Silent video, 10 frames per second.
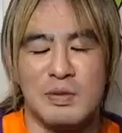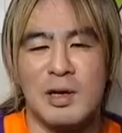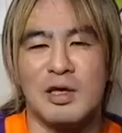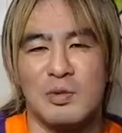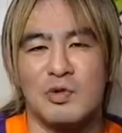あ
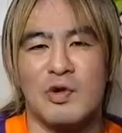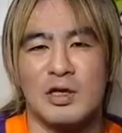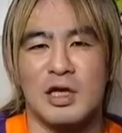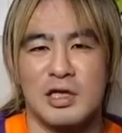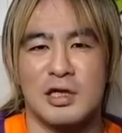今でも
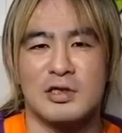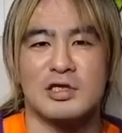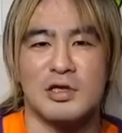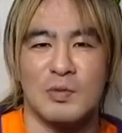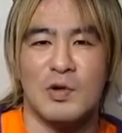ファンタジーなんです
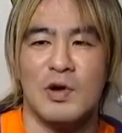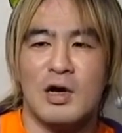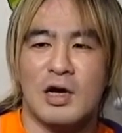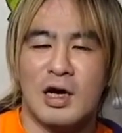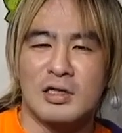けども、
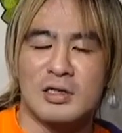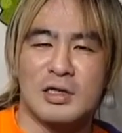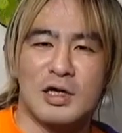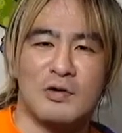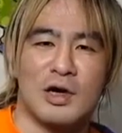完全
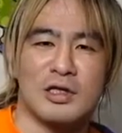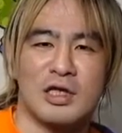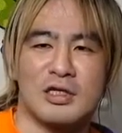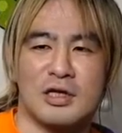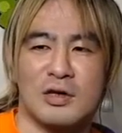なる
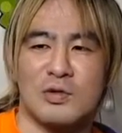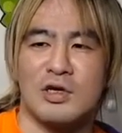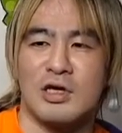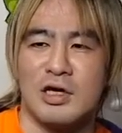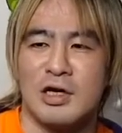ファンタジーだった
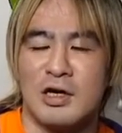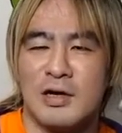時に